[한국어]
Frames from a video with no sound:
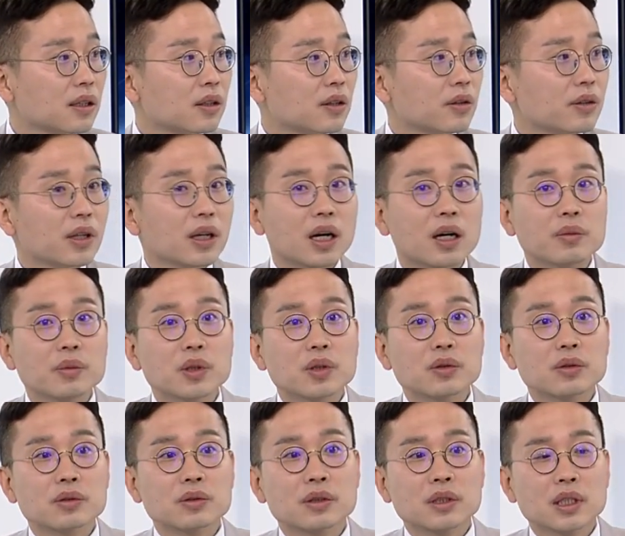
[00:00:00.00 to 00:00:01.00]
이런 데
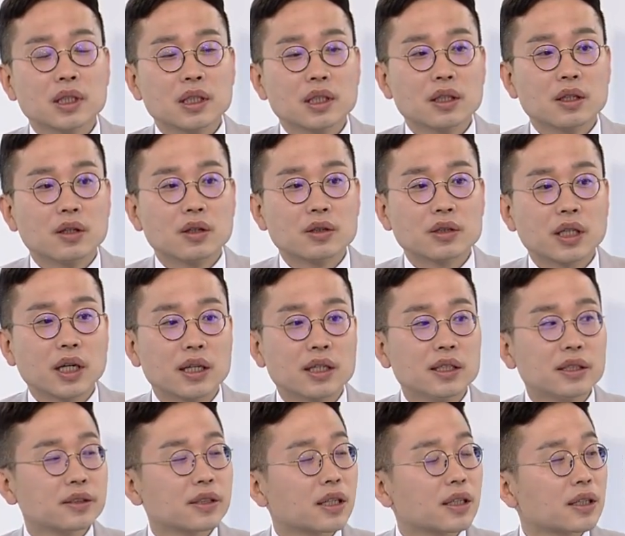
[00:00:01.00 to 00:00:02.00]
가면 어, 제가
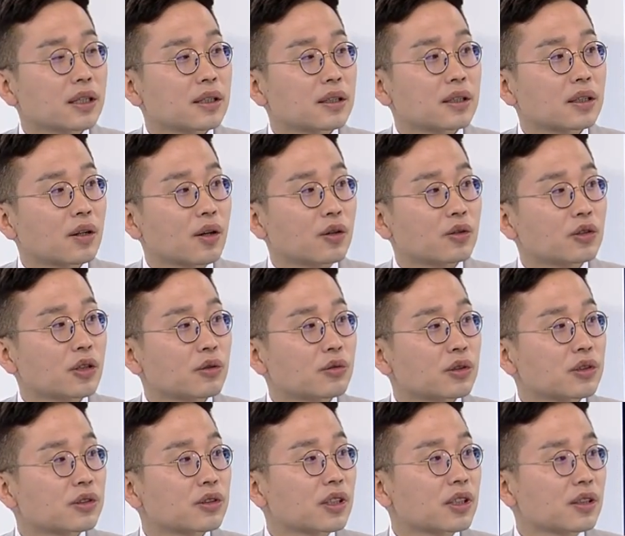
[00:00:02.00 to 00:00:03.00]
일산에
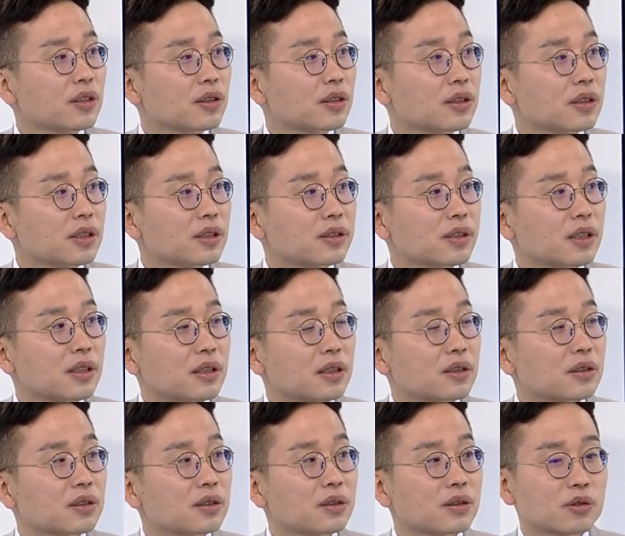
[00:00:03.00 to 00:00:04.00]
거주하고 있는데요. 일산의
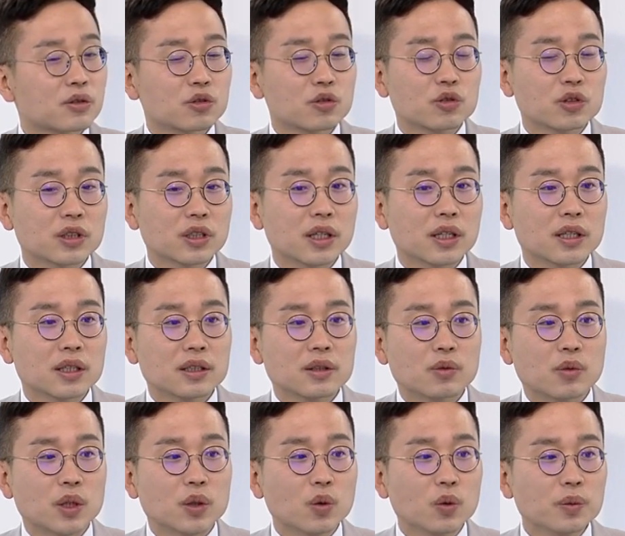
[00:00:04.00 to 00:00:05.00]
그
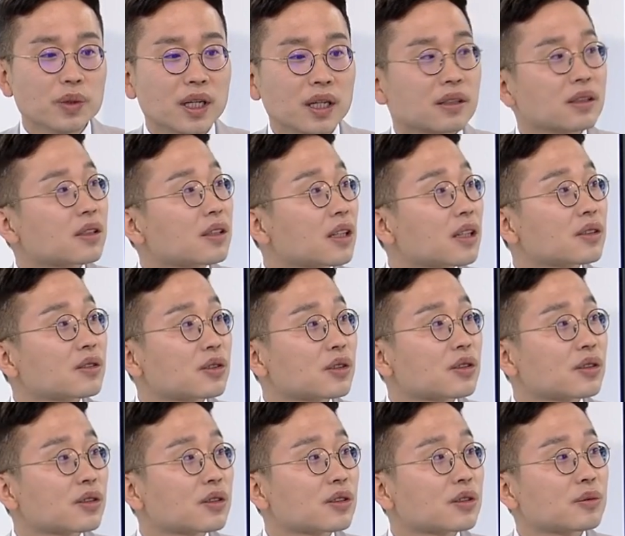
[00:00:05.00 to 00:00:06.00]
중심가인 외돔이라는 데
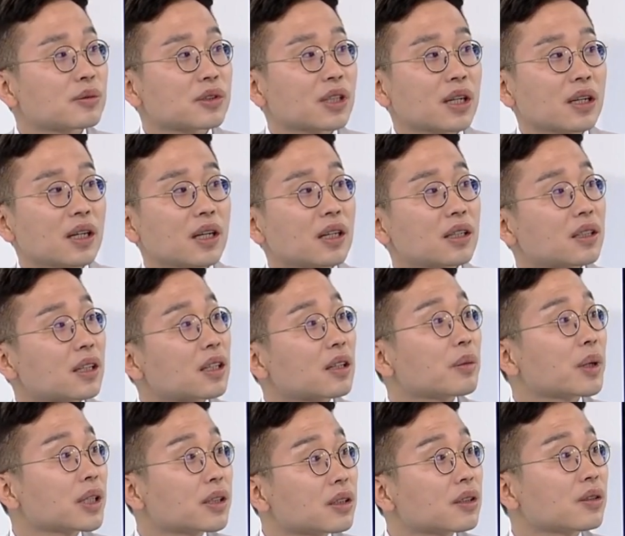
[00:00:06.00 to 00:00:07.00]
있어요. 예. 상가가 되게
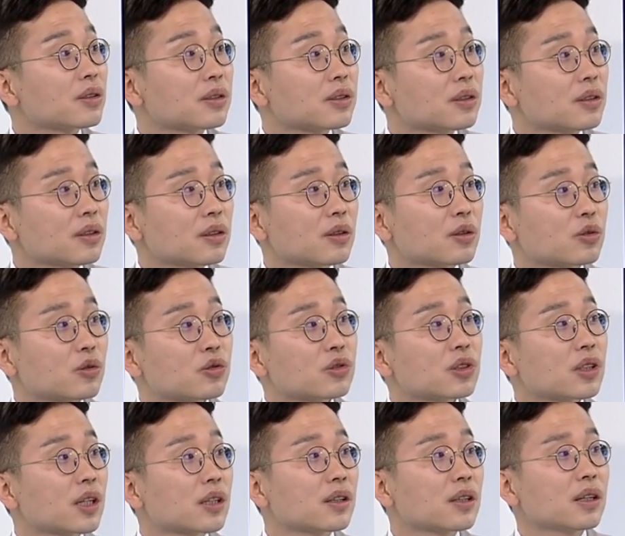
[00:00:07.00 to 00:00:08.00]
많이 있거든요. 어. 그
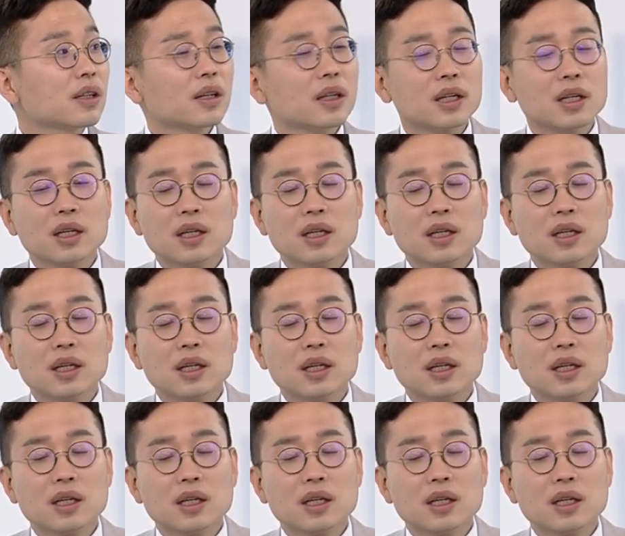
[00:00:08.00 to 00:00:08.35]
중심가인데.